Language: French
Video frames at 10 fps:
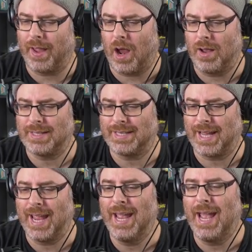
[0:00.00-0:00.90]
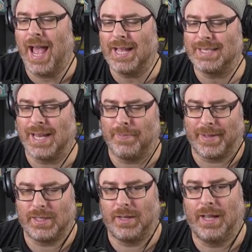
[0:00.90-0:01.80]
erreur, ça serait assez
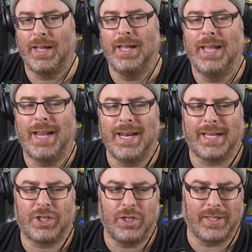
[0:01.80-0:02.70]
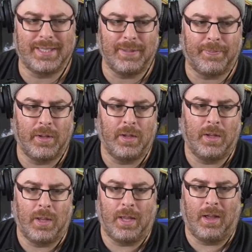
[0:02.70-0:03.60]
impressionnant. Énergie de type
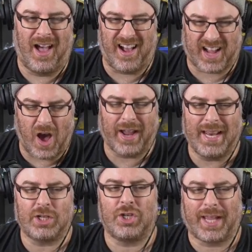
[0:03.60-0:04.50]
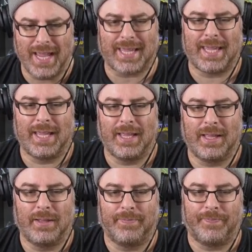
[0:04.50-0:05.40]
encore électrique.
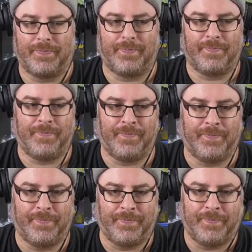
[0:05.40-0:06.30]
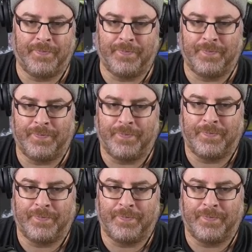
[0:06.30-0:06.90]
Mmh.